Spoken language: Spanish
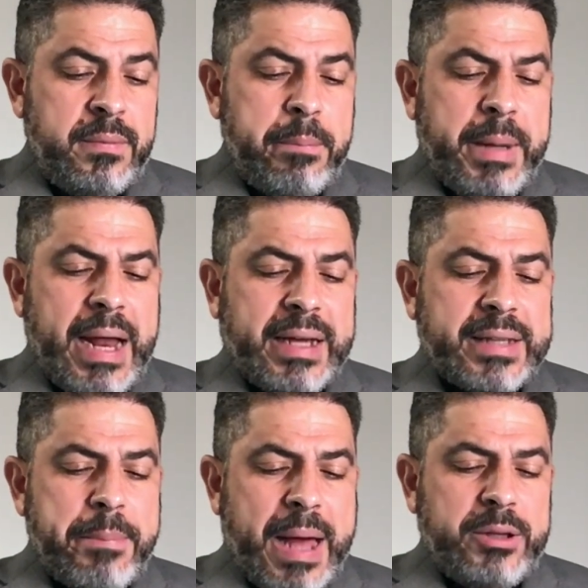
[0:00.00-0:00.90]
mira que
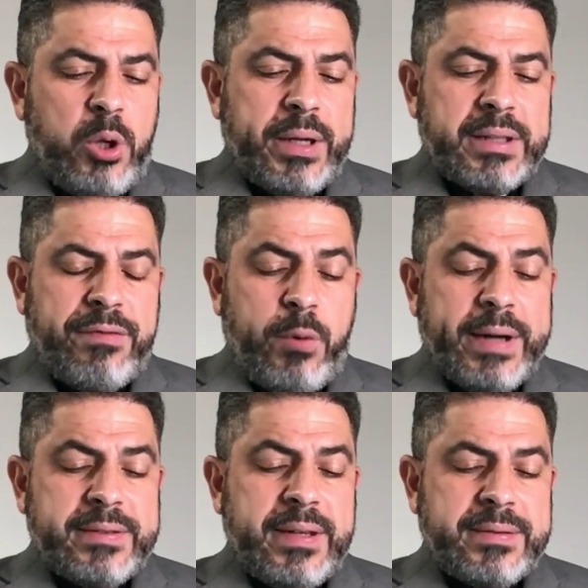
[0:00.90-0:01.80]
te mando que te
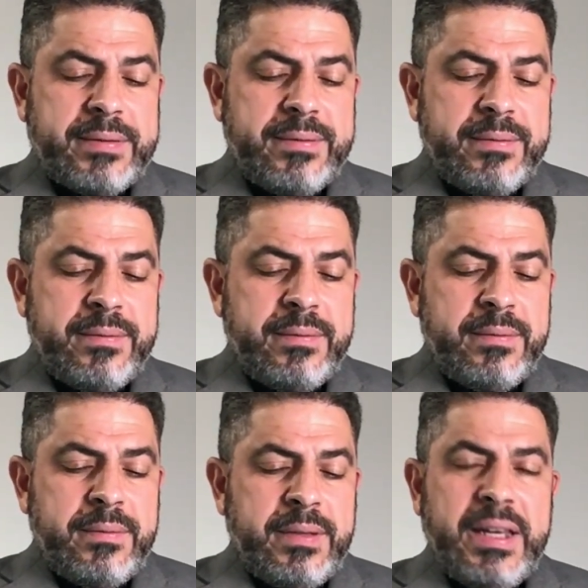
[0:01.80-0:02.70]
esfuerces
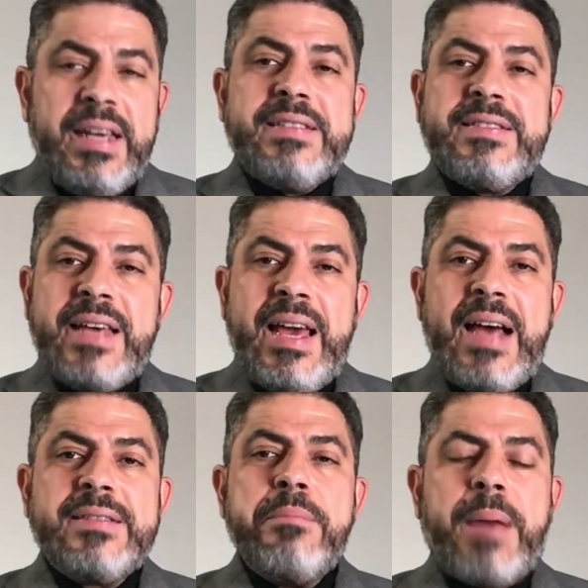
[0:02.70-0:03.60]
y
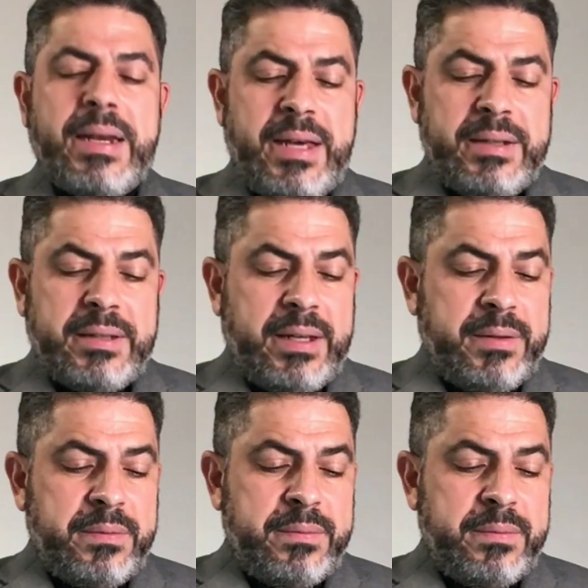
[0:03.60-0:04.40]
seas valiente.